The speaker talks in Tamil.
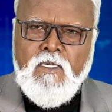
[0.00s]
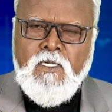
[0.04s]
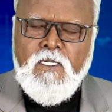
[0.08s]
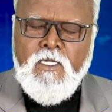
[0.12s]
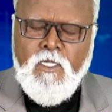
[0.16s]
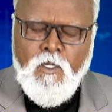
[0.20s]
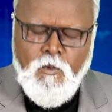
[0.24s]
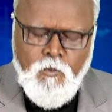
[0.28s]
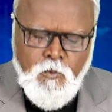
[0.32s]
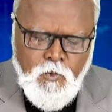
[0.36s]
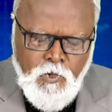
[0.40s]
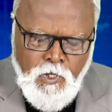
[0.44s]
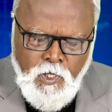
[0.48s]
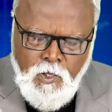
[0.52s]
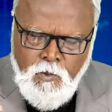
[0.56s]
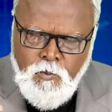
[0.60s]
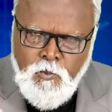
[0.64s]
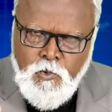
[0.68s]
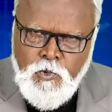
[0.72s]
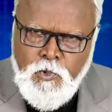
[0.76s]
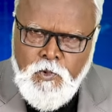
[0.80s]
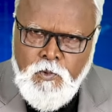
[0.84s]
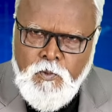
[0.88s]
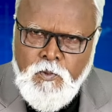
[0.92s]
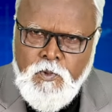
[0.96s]
இந்த உடல்
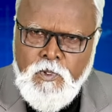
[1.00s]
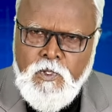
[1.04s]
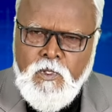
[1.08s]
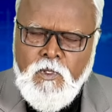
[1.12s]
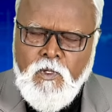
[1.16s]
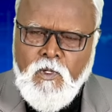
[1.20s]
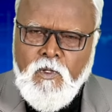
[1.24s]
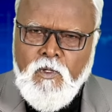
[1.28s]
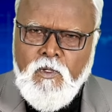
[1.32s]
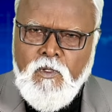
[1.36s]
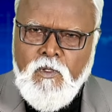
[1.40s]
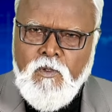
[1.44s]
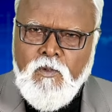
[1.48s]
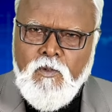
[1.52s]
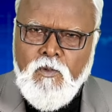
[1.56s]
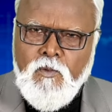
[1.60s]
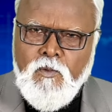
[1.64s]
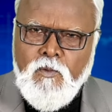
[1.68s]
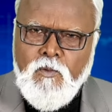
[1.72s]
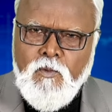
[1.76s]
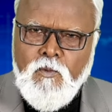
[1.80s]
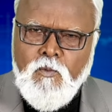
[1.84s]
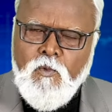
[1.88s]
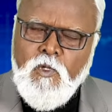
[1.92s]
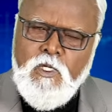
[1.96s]
முழுவதும்
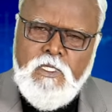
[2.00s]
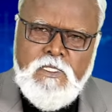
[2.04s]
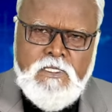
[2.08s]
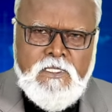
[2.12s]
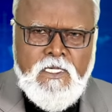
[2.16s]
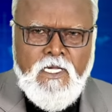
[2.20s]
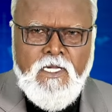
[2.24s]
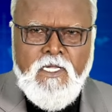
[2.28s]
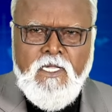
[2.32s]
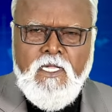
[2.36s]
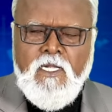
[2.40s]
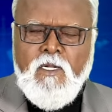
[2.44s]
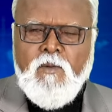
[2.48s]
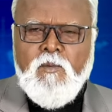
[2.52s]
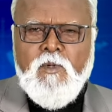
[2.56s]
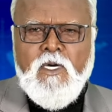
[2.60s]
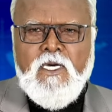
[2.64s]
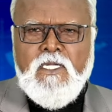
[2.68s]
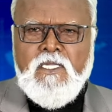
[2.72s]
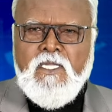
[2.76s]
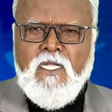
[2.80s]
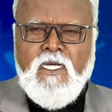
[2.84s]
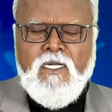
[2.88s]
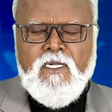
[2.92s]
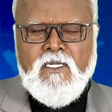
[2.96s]
ஒரு
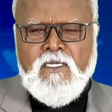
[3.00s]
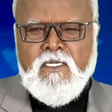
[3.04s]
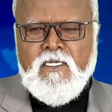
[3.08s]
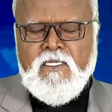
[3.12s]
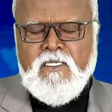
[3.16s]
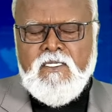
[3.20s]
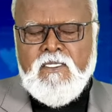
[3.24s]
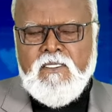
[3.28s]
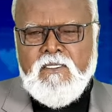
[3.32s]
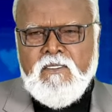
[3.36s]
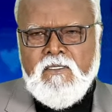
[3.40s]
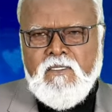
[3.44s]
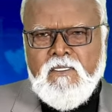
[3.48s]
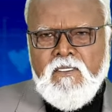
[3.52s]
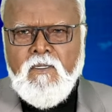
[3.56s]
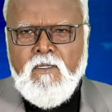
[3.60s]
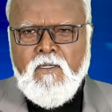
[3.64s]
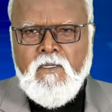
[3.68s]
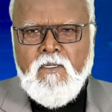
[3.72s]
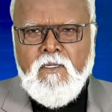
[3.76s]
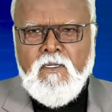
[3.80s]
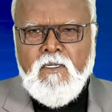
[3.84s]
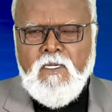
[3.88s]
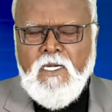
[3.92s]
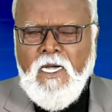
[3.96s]
சரீரமாக தான் இருக்குது
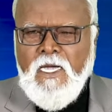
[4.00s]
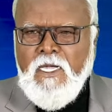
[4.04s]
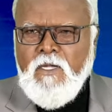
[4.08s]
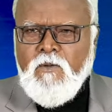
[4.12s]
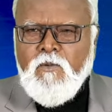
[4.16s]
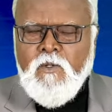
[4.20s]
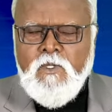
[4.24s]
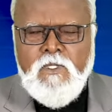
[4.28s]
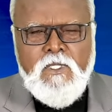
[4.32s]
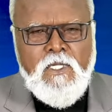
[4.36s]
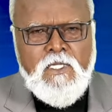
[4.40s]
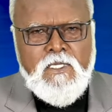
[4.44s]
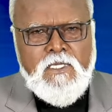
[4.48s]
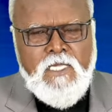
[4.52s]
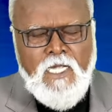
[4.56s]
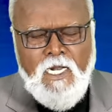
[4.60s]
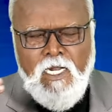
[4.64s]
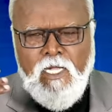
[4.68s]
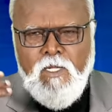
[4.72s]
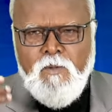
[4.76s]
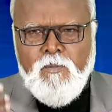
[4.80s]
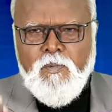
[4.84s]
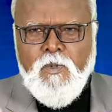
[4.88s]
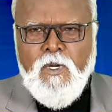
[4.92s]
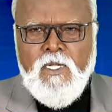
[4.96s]
கை வந்து
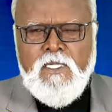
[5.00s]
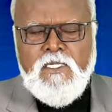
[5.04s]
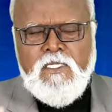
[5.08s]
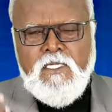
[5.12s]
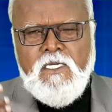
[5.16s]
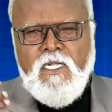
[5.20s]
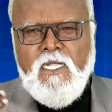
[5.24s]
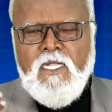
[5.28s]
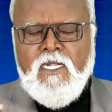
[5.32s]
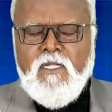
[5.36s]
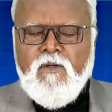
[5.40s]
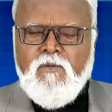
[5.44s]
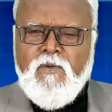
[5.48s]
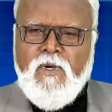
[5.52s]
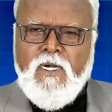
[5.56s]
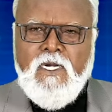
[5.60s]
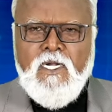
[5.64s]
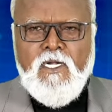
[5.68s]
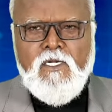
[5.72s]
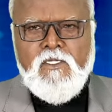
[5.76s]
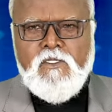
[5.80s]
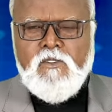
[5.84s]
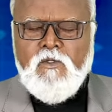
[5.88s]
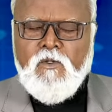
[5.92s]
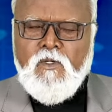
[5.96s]
தலையை பார்த்து நீ எனக்கு
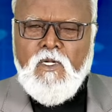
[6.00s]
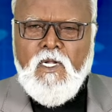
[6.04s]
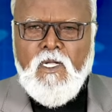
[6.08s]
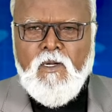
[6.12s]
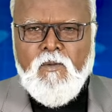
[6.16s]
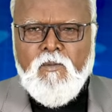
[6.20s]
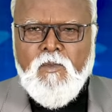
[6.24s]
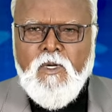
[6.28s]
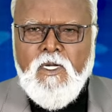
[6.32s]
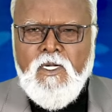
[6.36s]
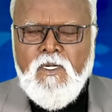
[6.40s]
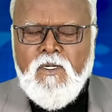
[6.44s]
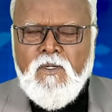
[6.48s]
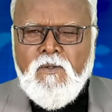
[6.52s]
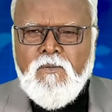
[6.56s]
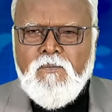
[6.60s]
வேண்டான்னு சொல்லலாமா